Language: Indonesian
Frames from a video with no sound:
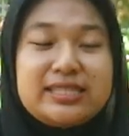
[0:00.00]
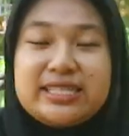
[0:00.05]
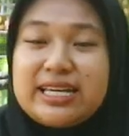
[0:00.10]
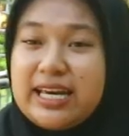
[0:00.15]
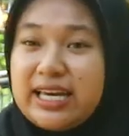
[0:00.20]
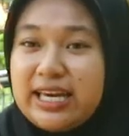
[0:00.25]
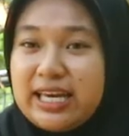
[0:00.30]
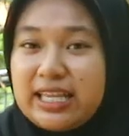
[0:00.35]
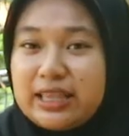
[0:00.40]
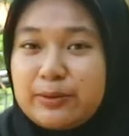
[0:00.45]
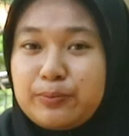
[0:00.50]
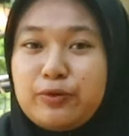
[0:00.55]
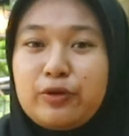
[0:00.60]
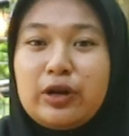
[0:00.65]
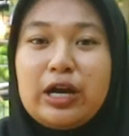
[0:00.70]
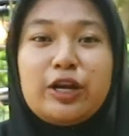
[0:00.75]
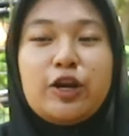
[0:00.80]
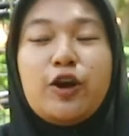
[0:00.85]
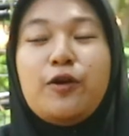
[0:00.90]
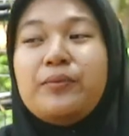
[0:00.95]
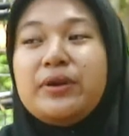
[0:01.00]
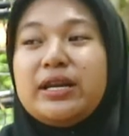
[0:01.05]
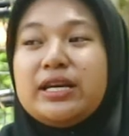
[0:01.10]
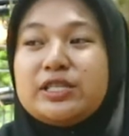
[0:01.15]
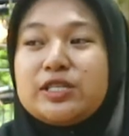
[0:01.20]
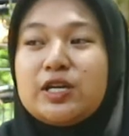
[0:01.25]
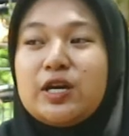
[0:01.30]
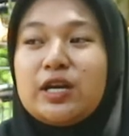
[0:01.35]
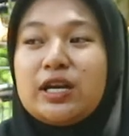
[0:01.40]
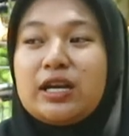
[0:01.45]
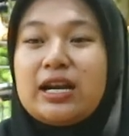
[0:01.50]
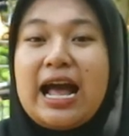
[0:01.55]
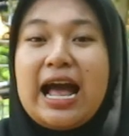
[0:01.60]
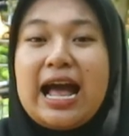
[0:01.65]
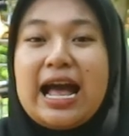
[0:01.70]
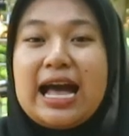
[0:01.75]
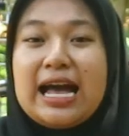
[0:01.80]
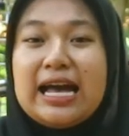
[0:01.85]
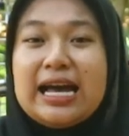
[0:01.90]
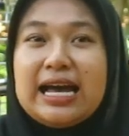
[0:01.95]
cat bukan kompresor
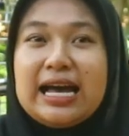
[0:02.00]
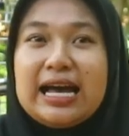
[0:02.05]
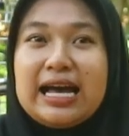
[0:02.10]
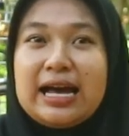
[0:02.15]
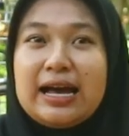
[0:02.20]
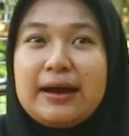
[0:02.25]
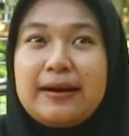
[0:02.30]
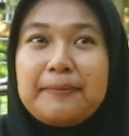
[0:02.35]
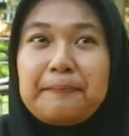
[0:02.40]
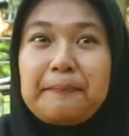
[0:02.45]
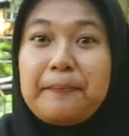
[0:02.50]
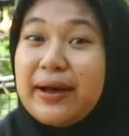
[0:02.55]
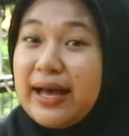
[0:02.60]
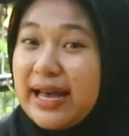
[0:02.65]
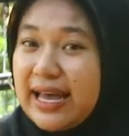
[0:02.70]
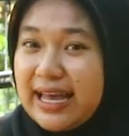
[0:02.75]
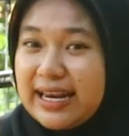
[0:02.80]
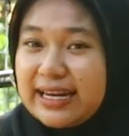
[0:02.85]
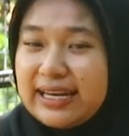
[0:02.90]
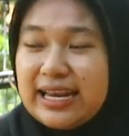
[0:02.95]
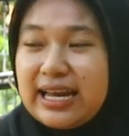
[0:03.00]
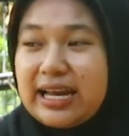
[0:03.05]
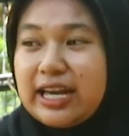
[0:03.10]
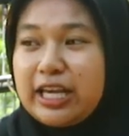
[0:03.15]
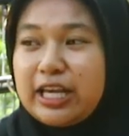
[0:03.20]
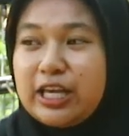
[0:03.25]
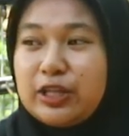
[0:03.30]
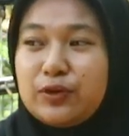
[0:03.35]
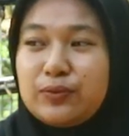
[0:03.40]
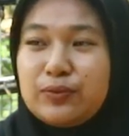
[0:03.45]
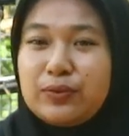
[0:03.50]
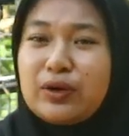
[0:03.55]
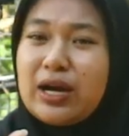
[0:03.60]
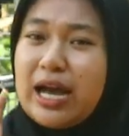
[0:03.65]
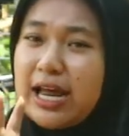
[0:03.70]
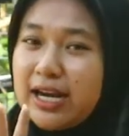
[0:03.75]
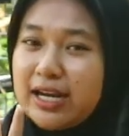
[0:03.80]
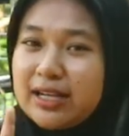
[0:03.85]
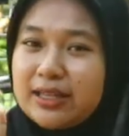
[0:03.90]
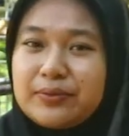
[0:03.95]
uh, ban ya kayak gitu
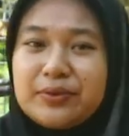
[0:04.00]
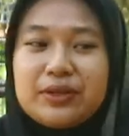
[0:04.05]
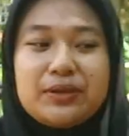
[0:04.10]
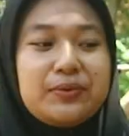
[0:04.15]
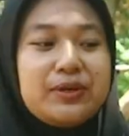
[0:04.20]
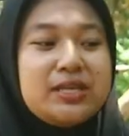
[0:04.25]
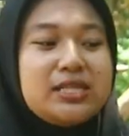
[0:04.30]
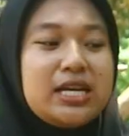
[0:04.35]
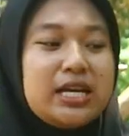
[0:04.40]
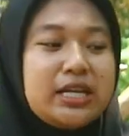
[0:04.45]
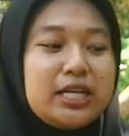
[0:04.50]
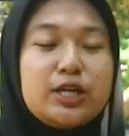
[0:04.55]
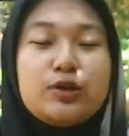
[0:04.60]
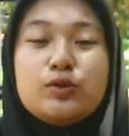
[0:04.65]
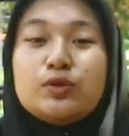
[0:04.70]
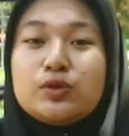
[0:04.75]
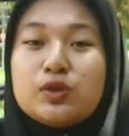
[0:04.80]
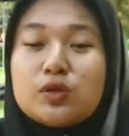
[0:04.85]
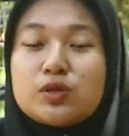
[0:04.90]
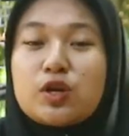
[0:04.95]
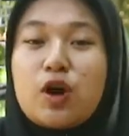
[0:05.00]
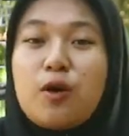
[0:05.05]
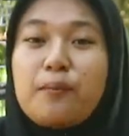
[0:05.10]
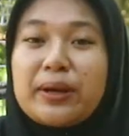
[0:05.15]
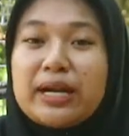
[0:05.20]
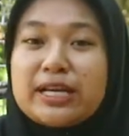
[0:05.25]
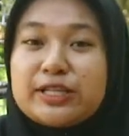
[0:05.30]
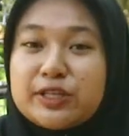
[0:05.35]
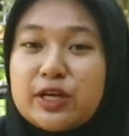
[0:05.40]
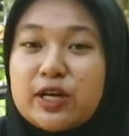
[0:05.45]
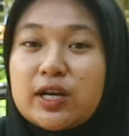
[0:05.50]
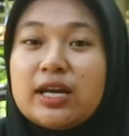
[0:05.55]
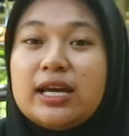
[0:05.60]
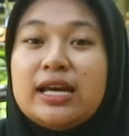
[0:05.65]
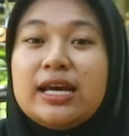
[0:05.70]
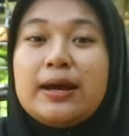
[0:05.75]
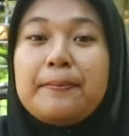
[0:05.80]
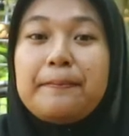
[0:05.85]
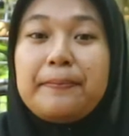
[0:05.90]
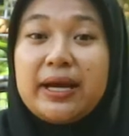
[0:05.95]
bukan teman-teman jadi khusus kompresor
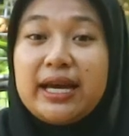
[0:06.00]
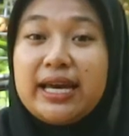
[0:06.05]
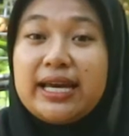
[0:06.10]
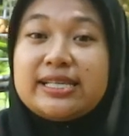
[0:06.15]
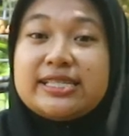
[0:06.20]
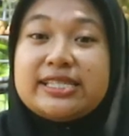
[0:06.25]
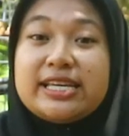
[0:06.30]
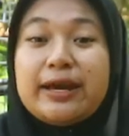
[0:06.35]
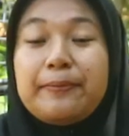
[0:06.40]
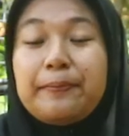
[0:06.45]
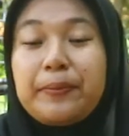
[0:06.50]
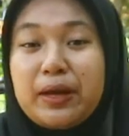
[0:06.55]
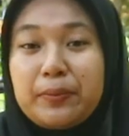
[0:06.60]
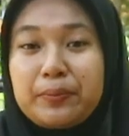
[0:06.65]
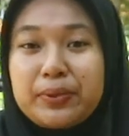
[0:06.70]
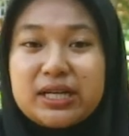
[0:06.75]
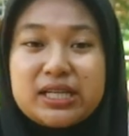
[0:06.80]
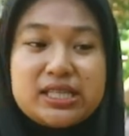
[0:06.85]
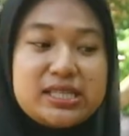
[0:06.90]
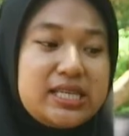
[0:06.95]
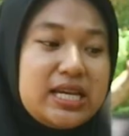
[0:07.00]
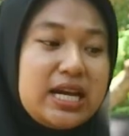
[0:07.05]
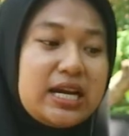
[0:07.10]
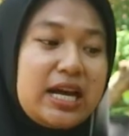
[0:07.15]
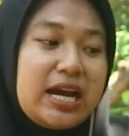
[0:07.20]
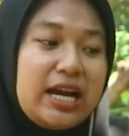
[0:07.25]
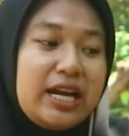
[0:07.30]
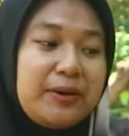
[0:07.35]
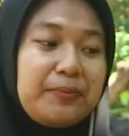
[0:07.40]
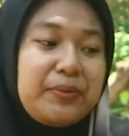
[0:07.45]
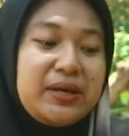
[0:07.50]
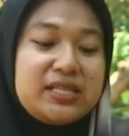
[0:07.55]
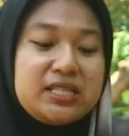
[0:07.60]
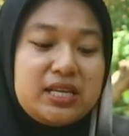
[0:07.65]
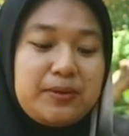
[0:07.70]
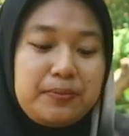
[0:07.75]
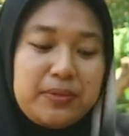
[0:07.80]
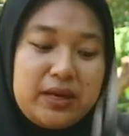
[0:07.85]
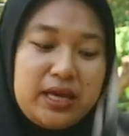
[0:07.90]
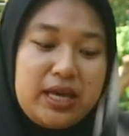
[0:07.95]
PCP pengisian angin
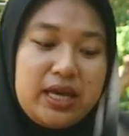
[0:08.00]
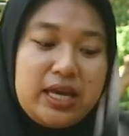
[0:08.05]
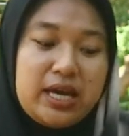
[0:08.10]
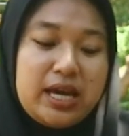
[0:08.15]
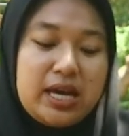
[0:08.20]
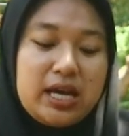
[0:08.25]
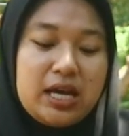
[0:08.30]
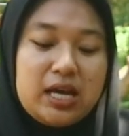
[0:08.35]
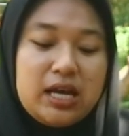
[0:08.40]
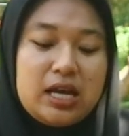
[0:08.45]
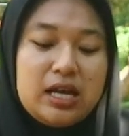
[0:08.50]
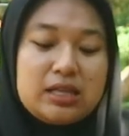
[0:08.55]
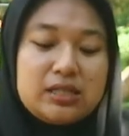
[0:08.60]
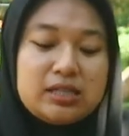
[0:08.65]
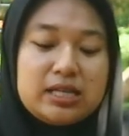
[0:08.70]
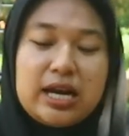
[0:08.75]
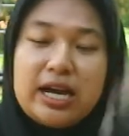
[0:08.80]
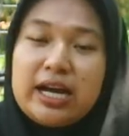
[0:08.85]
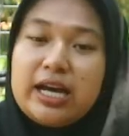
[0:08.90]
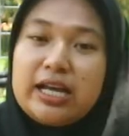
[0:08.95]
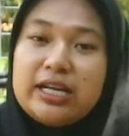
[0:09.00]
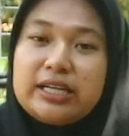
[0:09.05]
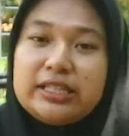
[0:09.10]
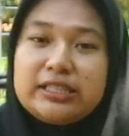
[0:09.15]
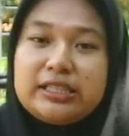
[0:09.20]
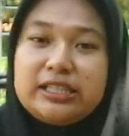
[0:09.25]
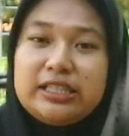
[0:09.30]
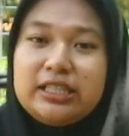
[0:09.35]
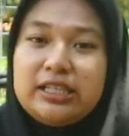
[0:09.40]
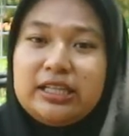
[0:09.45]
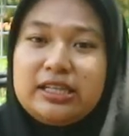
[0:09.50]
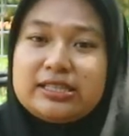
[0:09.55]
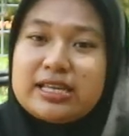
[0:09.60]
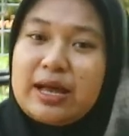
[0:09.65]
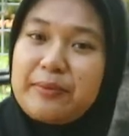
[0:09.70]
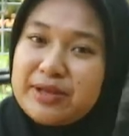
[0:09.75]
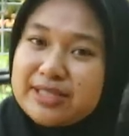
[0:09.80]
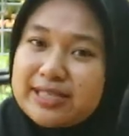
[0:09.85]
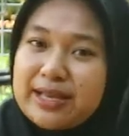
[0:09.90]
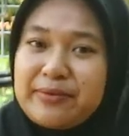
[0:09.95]
PCP ya jangan
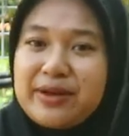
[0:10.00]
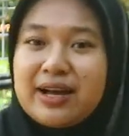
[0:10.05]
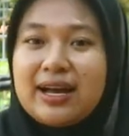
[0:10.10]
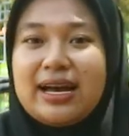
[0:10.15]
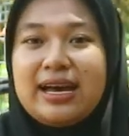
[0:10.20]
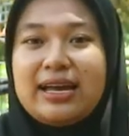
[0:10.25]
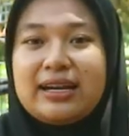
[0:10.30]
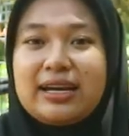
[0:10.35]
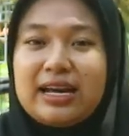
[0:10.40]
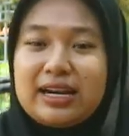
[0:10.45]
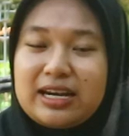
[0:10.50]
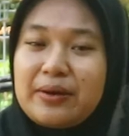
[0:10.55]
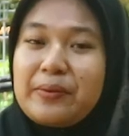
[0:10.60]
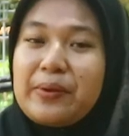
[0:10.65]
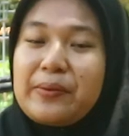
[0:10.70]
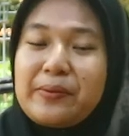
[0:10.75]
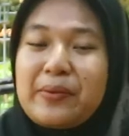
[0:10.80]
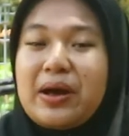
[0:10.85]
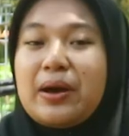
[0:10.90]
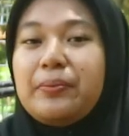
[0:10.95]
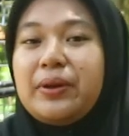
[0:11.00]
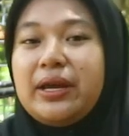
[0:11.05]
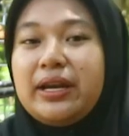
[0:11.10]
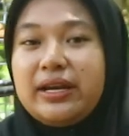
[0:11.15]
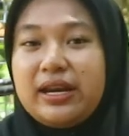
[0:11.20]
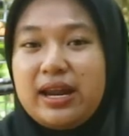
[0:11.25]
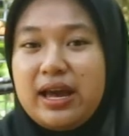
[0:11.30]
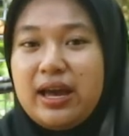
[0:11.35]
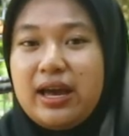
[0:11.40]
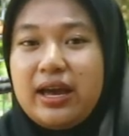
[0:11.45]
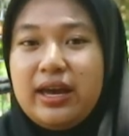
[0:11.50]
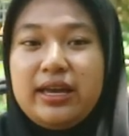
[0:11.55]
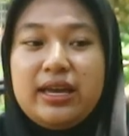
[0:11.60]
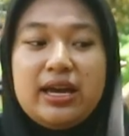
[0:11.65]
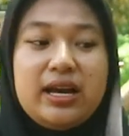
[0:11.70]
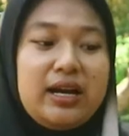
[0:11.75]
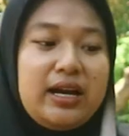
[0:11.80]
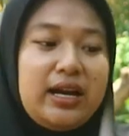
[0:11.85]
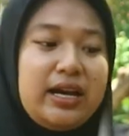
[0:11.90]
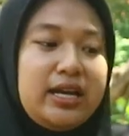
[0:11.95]
disama-samakan karena memang beda
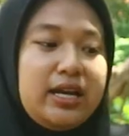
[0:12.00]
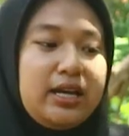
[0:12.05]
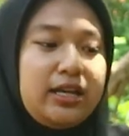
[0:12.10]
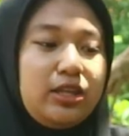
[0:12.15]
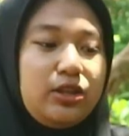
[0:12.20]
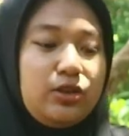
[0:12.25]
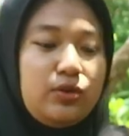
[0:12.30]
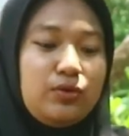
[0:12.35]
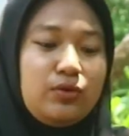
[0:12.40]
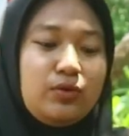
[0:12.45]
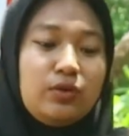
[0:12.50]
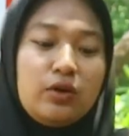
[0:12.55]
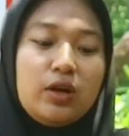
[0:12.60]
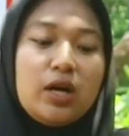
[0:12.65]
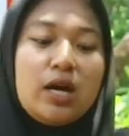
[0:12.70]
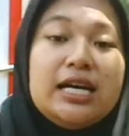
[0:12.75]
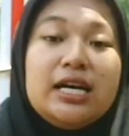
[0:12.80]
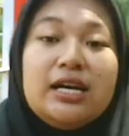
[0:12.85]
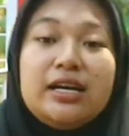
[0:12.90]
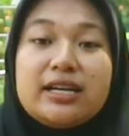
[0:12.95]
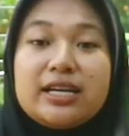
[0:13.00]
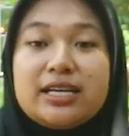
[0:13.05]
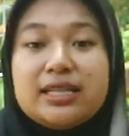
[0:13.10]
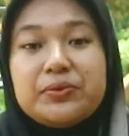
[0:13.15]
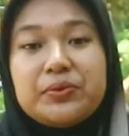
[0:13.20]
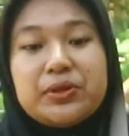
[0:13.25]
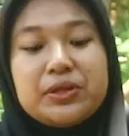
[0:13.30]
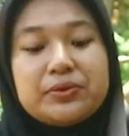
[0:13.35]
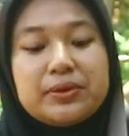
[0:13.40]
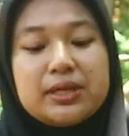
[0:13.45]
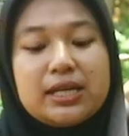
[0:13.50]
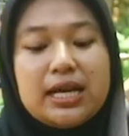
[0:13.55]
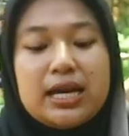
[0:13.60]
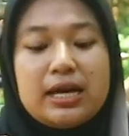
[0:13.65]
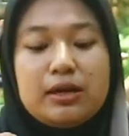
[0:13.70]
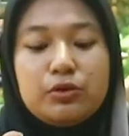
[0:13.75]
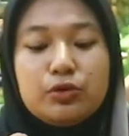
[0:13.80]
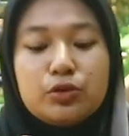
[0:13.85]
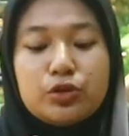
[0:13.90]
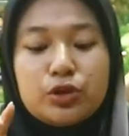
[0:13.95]
ya kayak gitu oke teman-teman
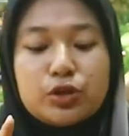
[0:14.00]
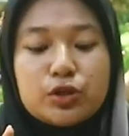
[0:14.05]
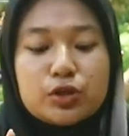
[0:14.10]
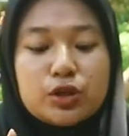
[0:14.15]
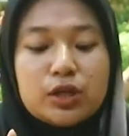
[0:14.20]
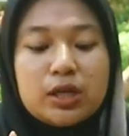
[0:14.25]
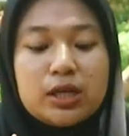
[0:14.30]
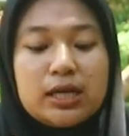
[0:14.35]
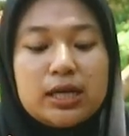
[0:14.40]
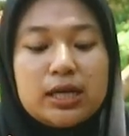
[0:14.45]
nah untuk